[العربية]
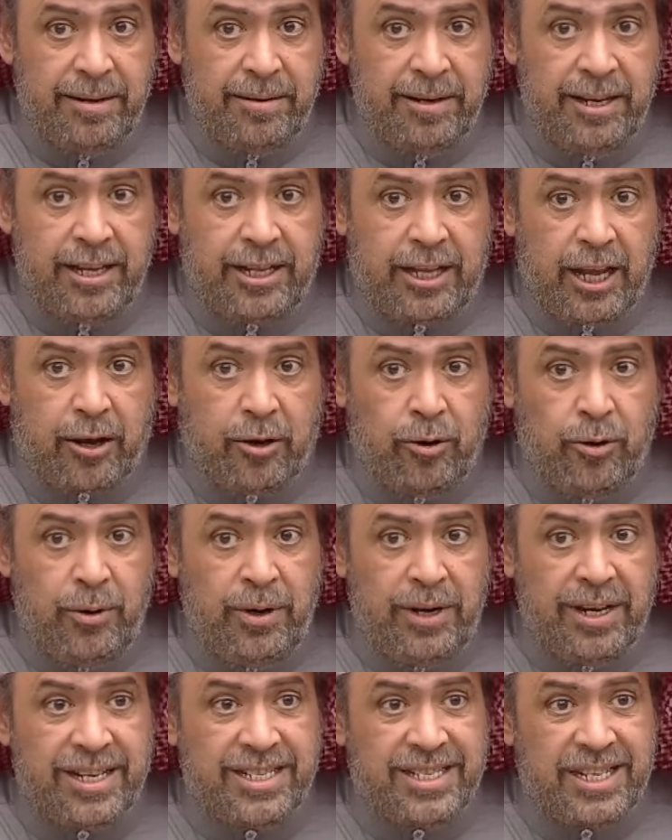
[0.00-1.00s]

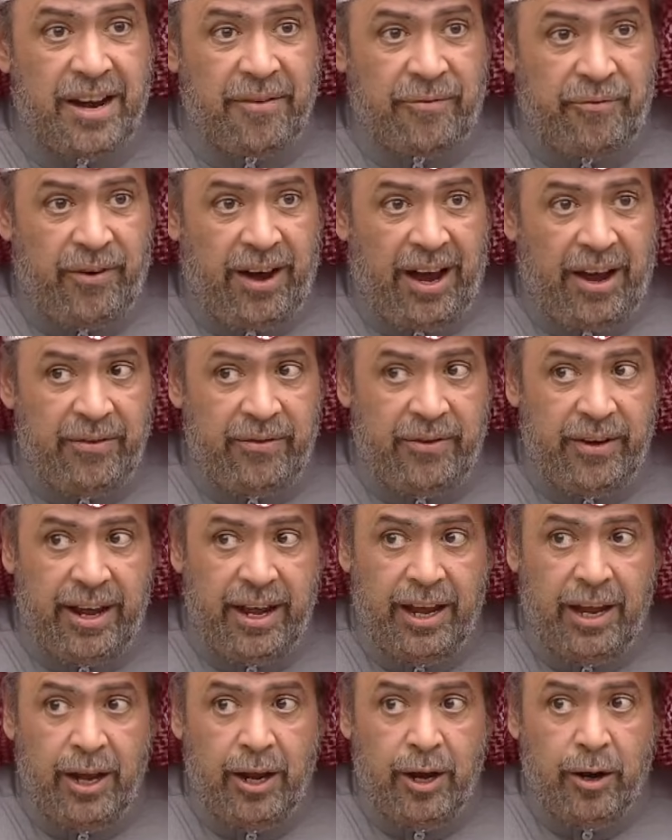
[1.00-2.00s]
لتكون شفافة
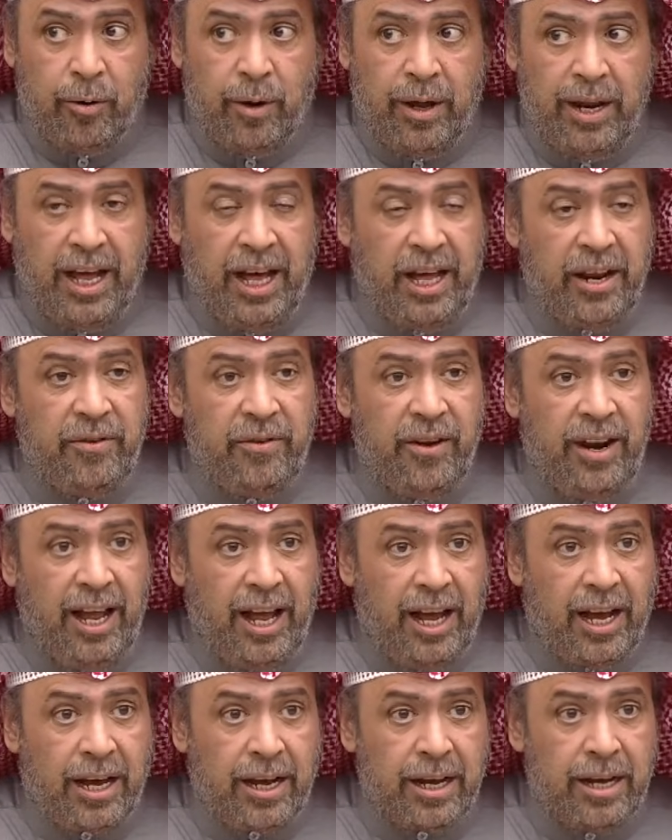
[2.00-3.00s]
ونعرف
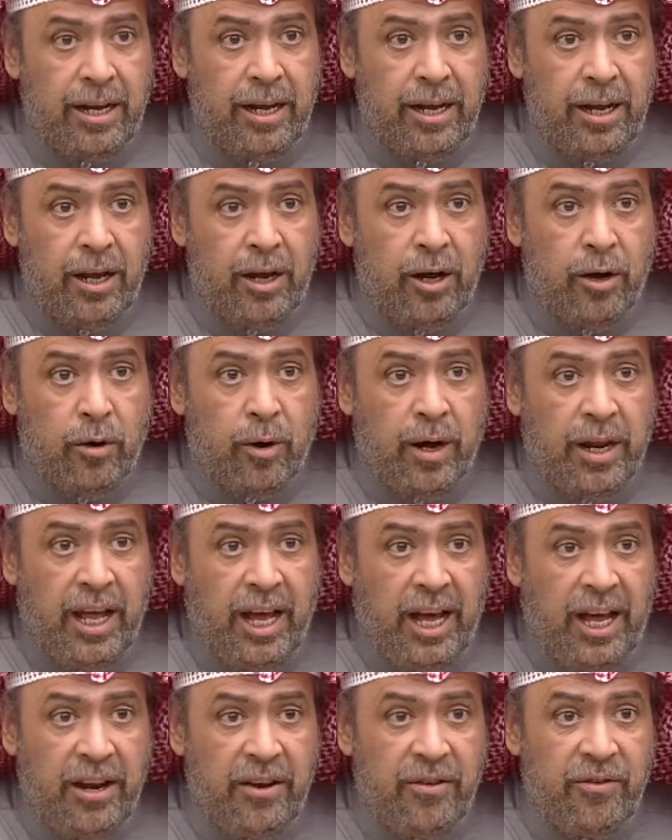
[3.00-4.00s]
الحق
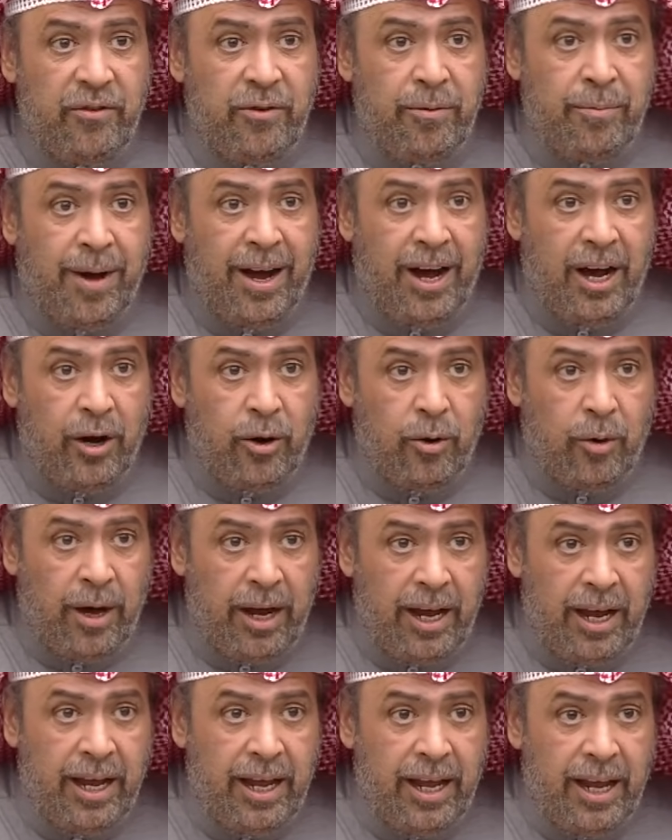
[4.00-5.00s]
ونعرف ما هو
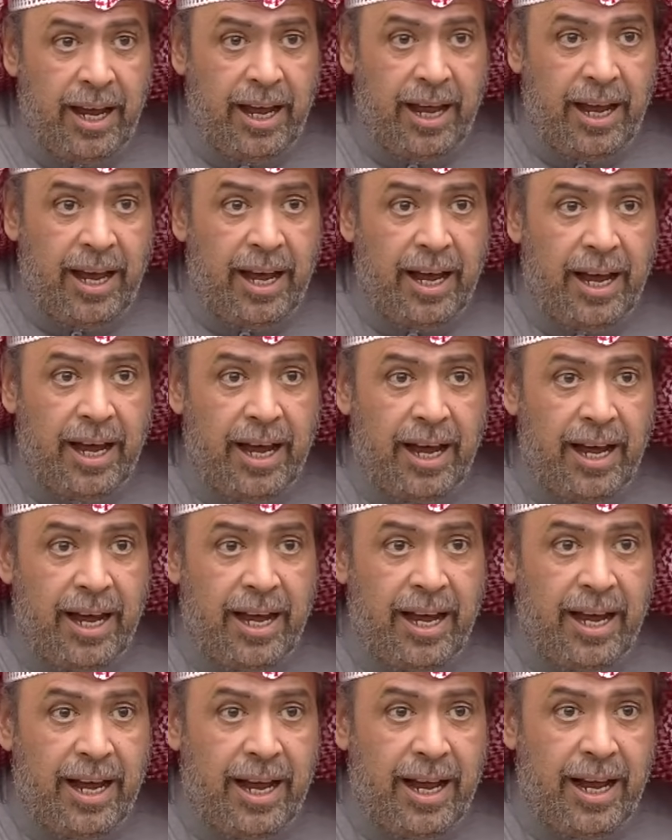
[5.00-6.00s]

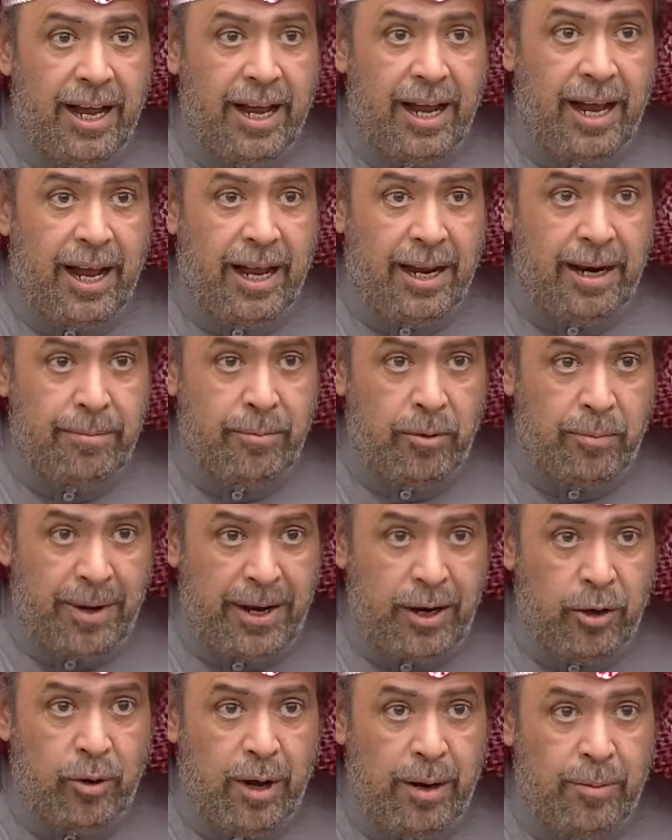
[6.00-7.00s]
آه،
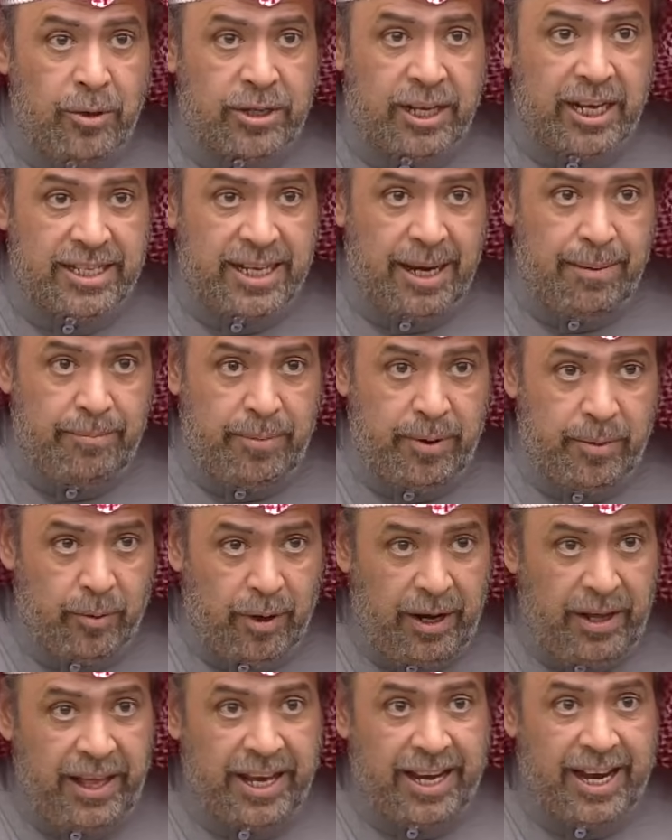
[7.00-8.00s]
من هو المتسبب
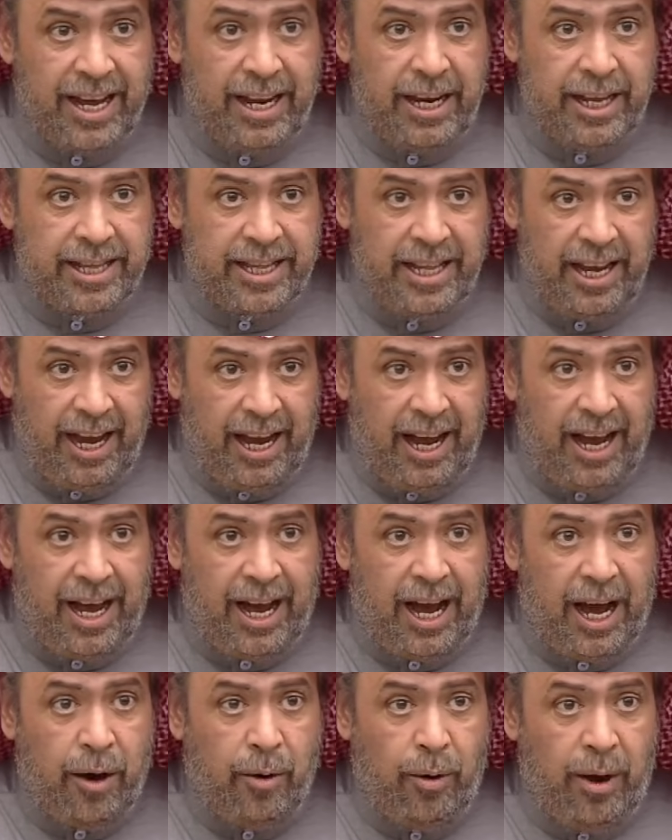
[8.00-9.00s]
وإذا كان
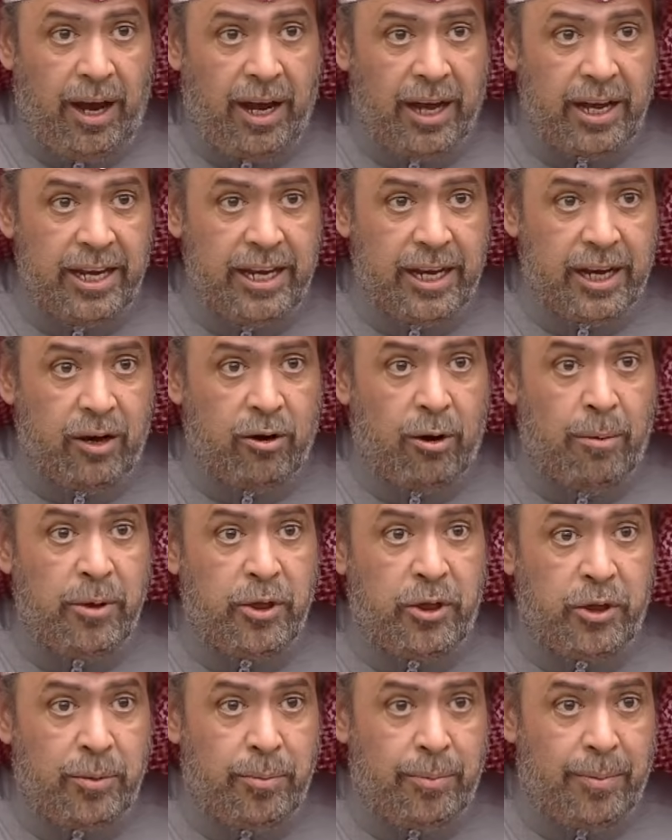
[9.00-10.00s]
ادعاء أو حقيقة ومن
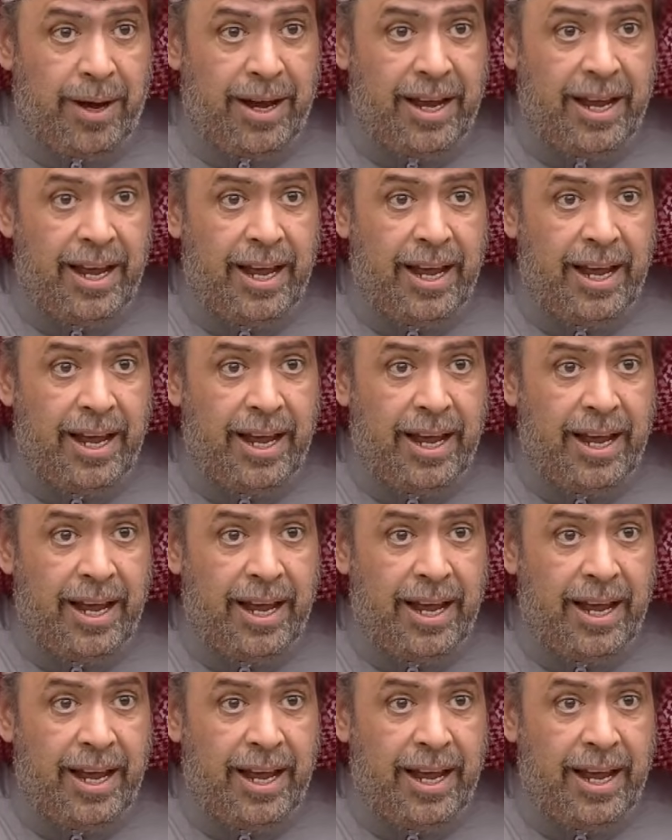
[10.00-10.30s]
ثم